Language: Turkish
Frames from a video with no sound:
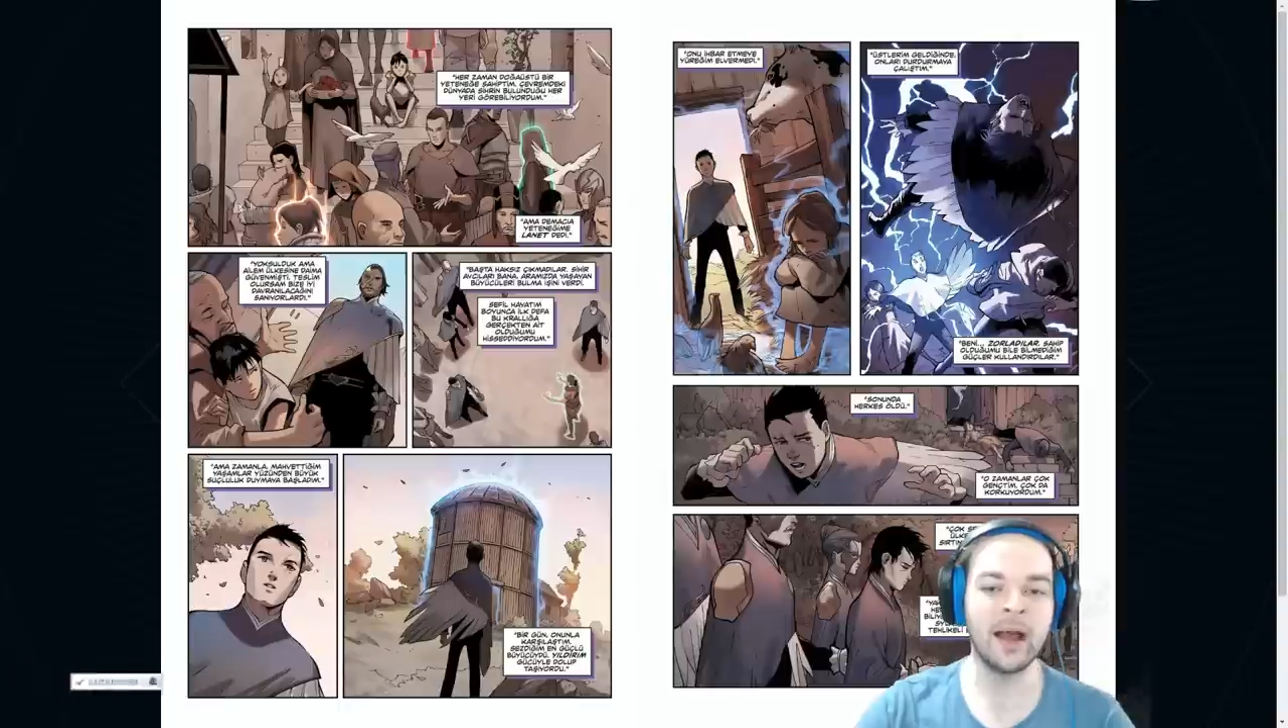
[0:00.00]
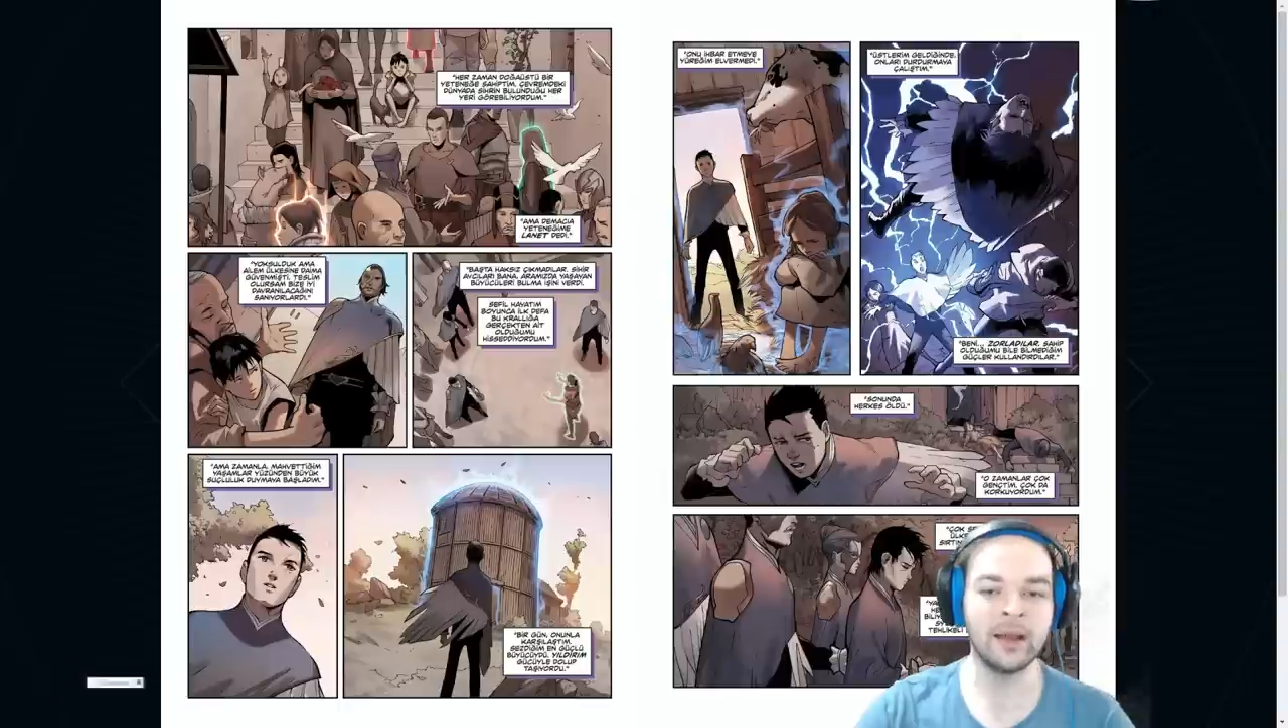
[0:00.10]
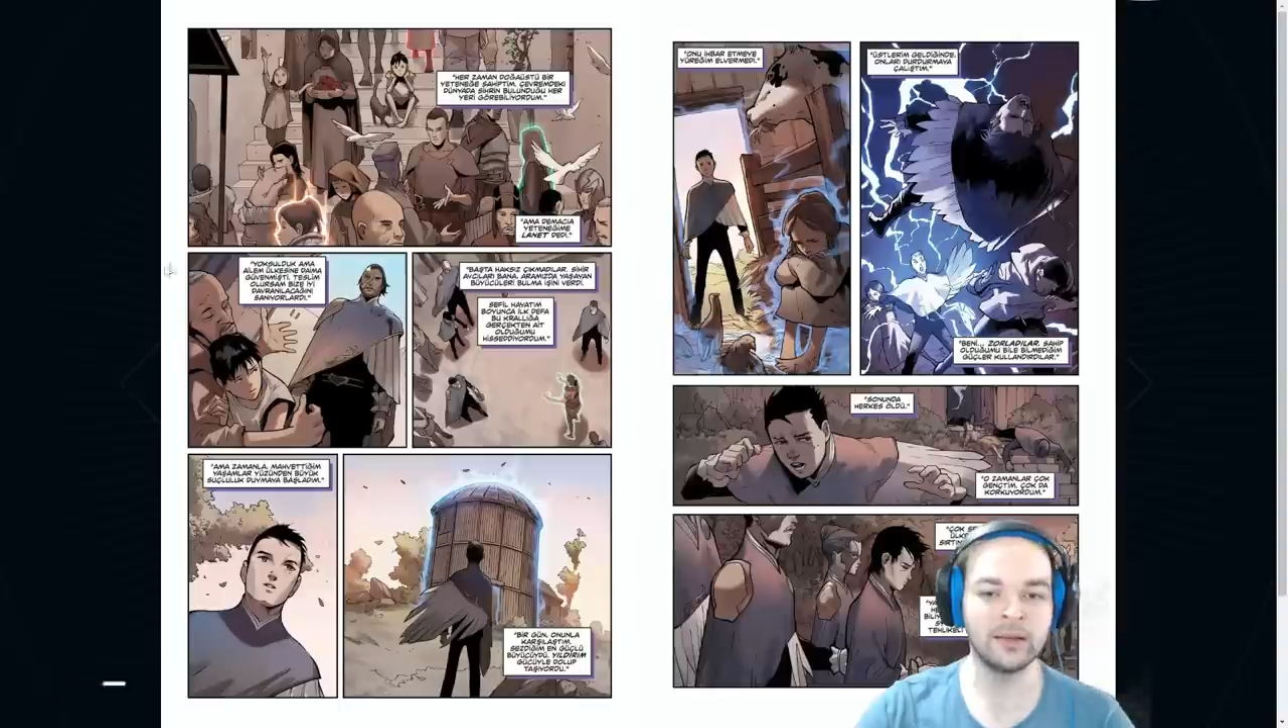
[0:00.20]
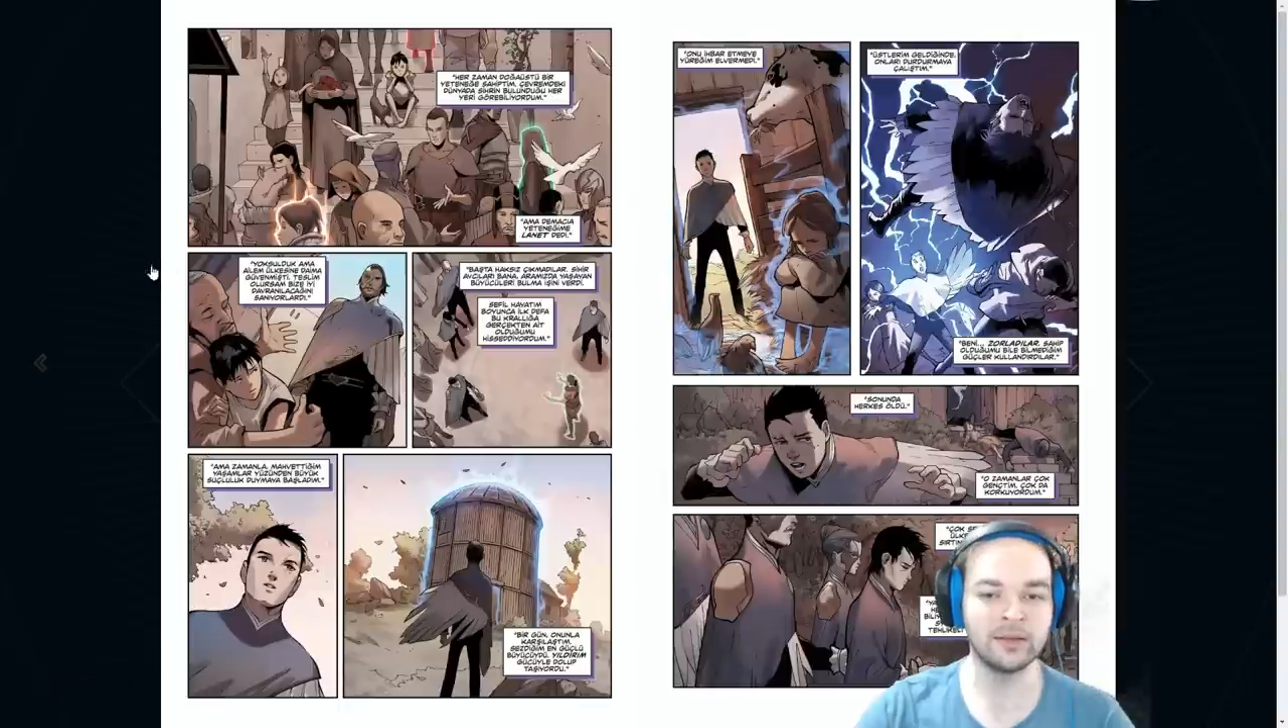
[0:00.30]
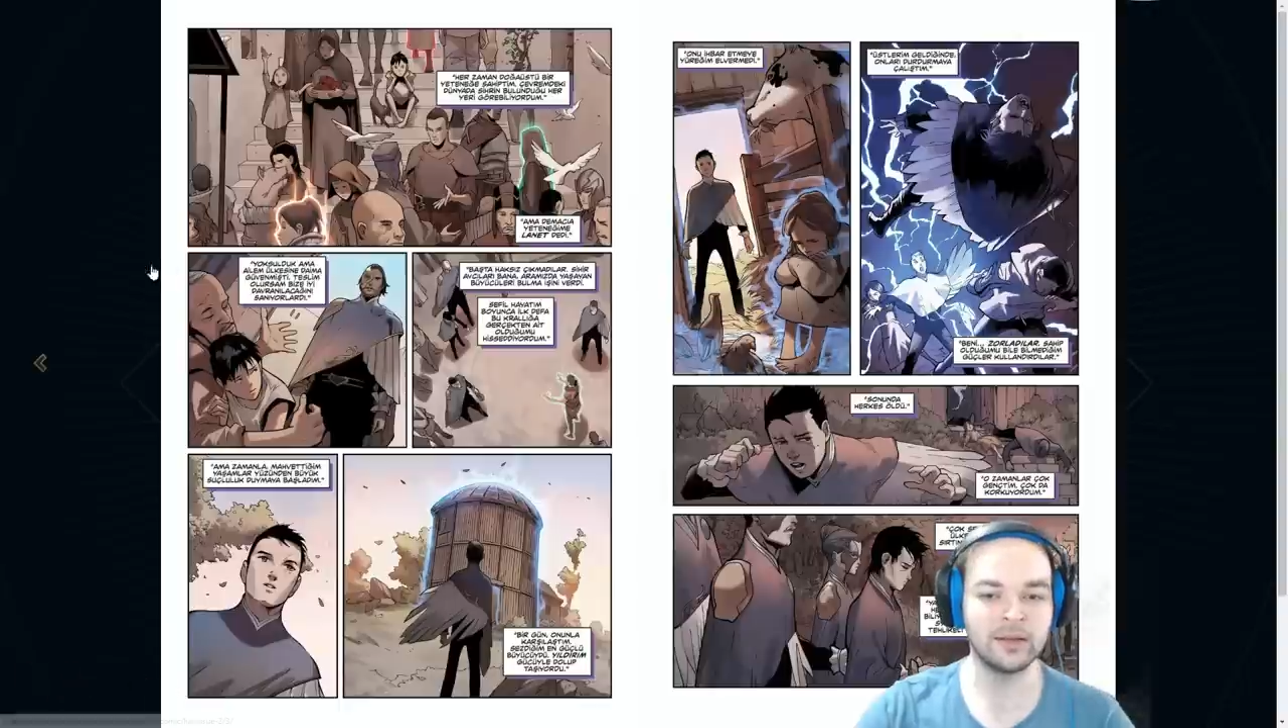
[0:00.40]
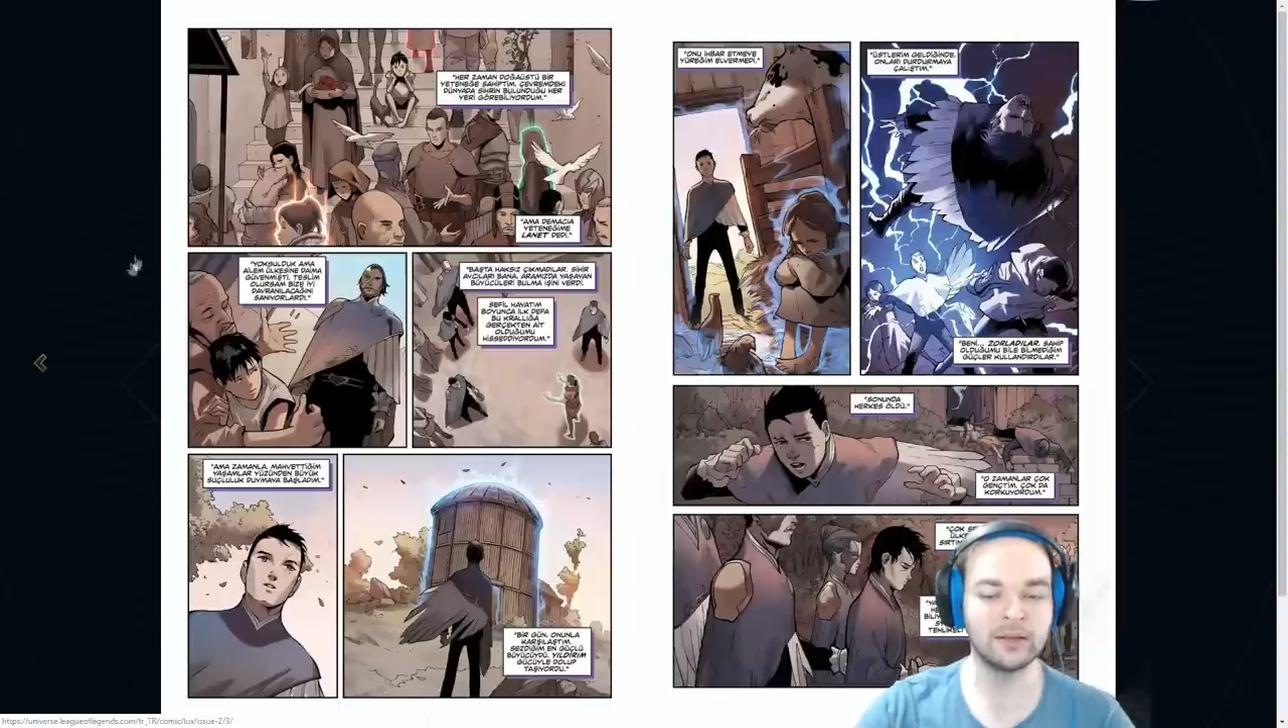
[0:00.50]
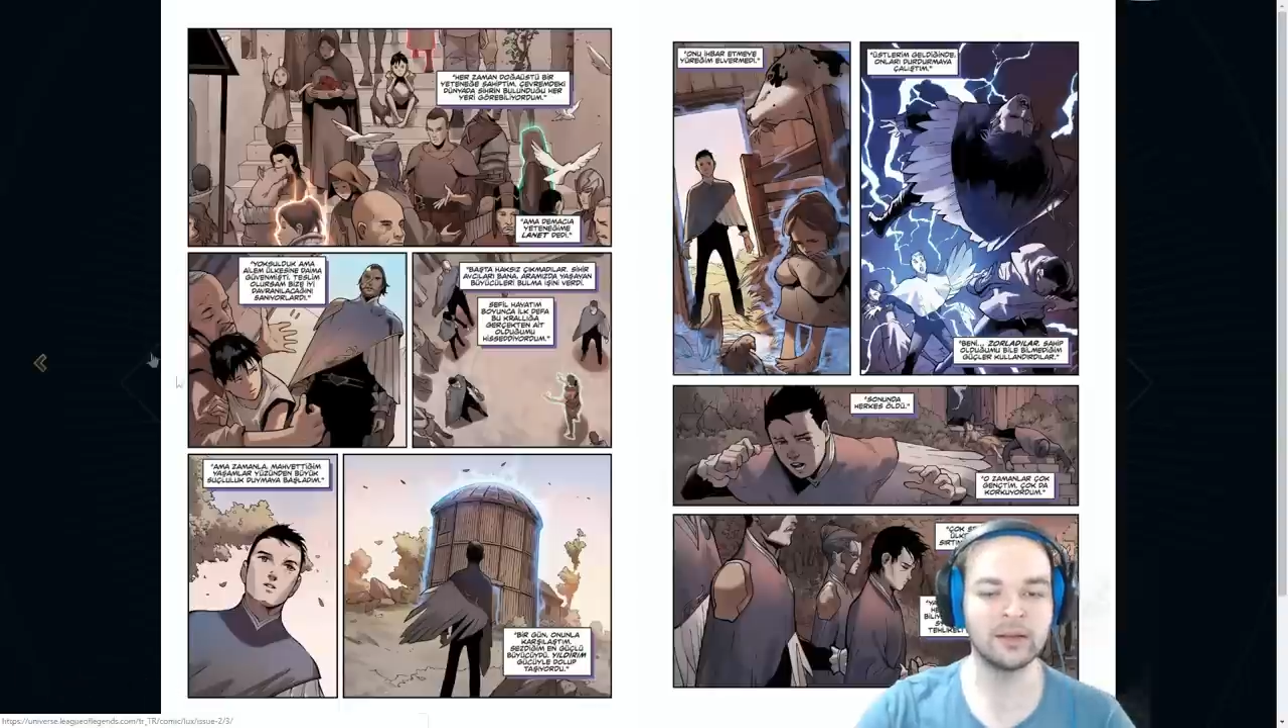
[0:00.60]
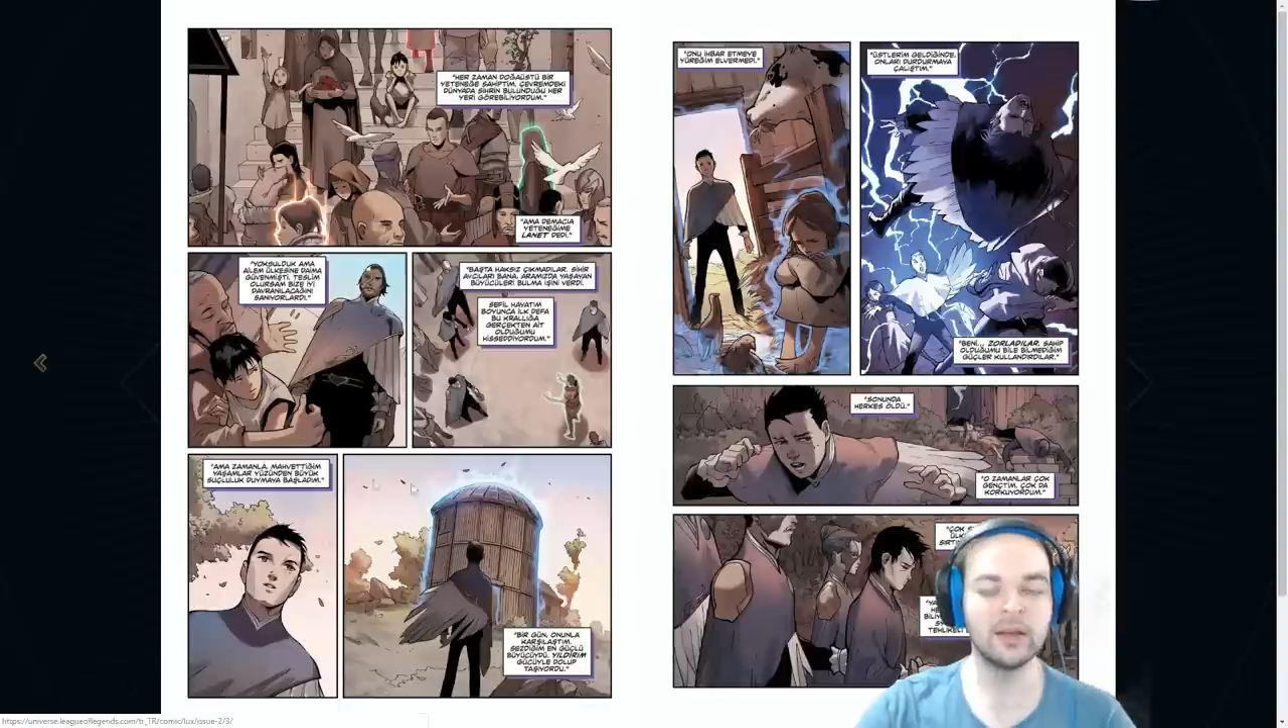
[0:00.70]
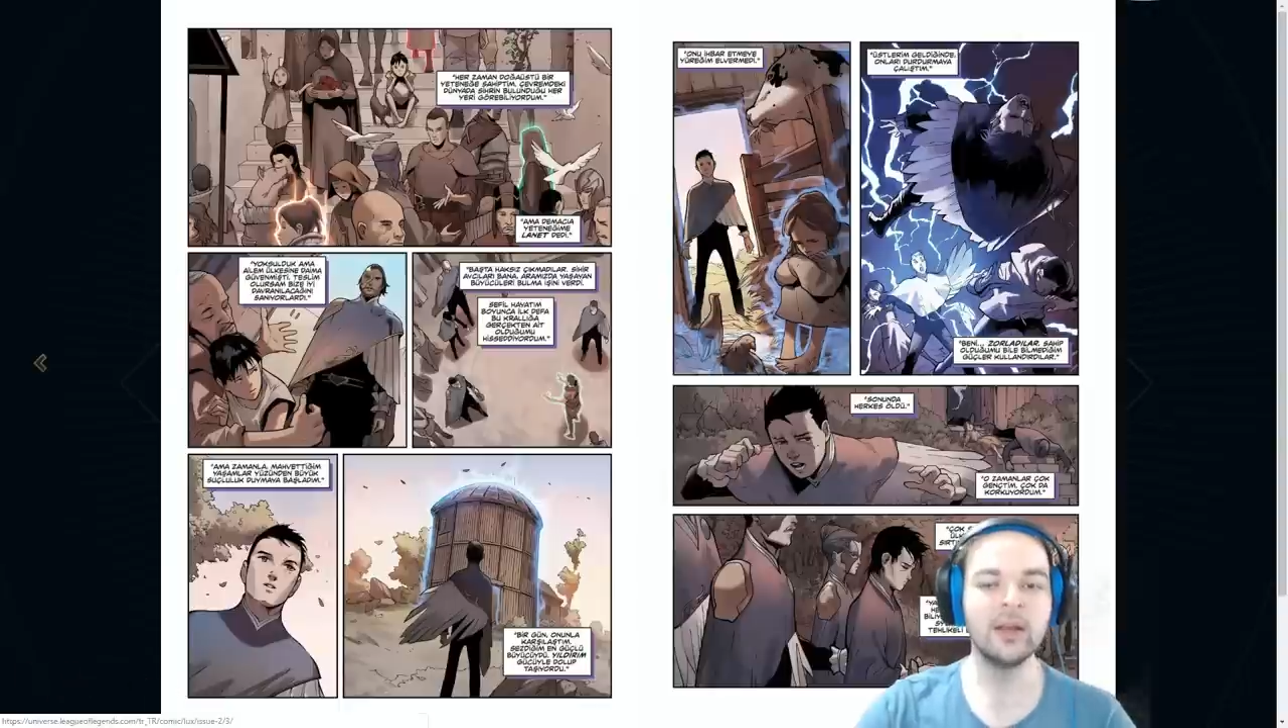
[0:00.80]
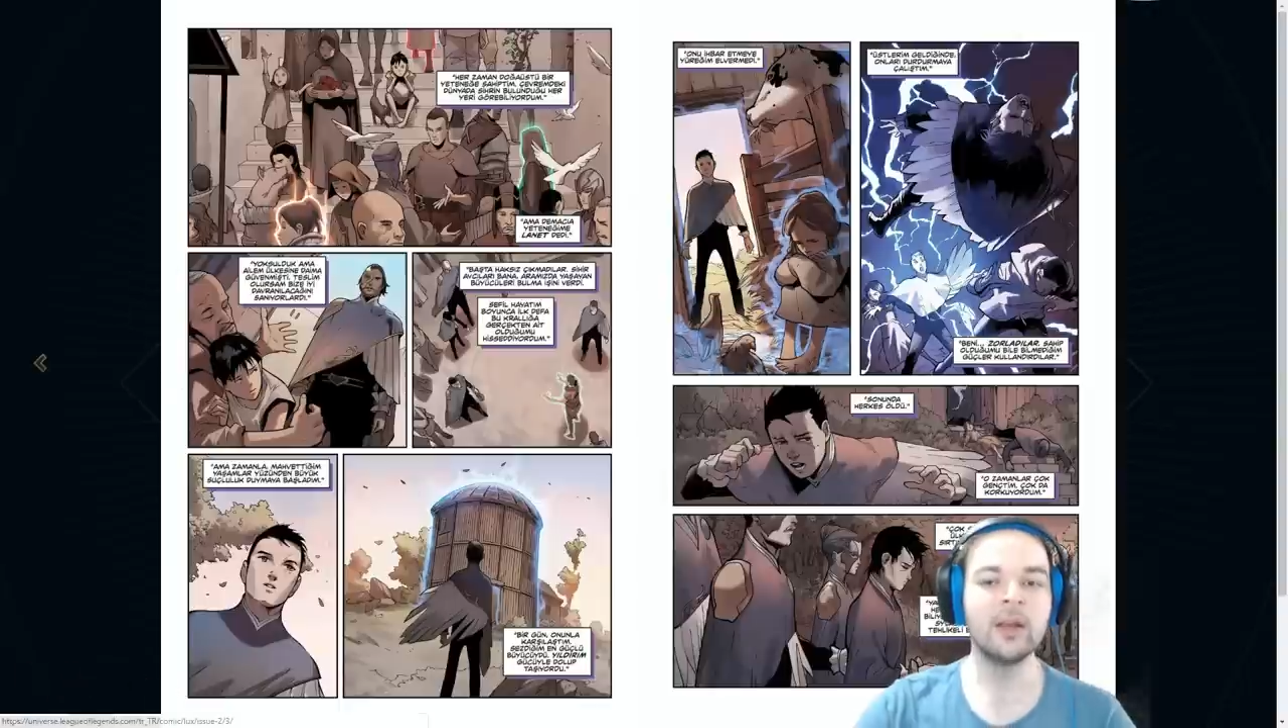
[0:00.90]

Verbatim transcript: lanet dedi.